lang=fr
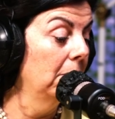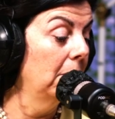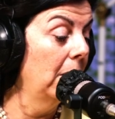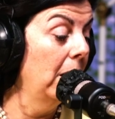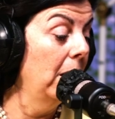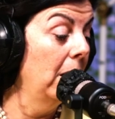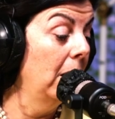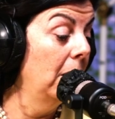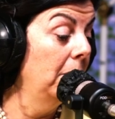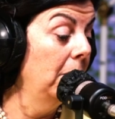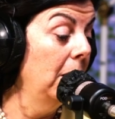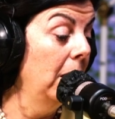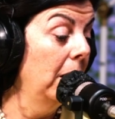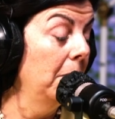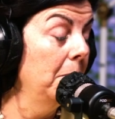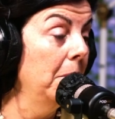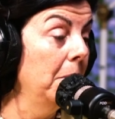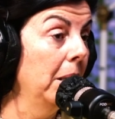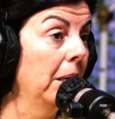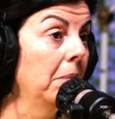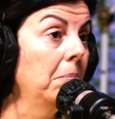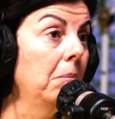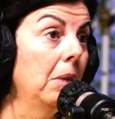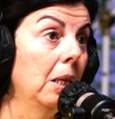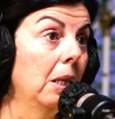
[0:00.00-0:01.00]
Elle avait l'air
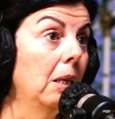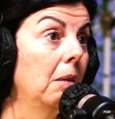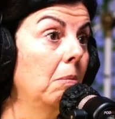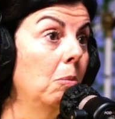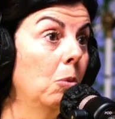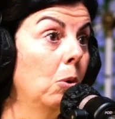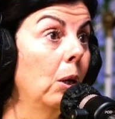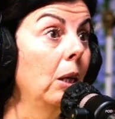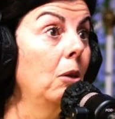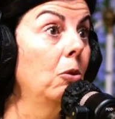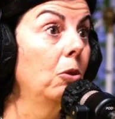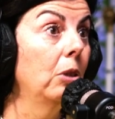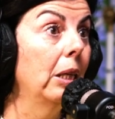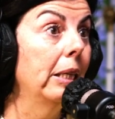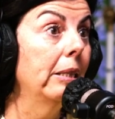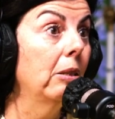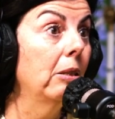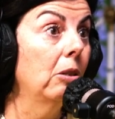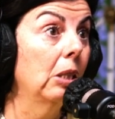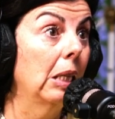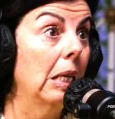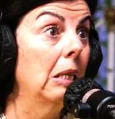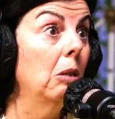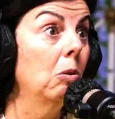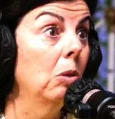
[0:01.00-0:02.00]
bien, mais moi la
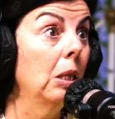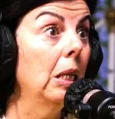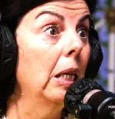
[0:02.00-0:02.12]
sensation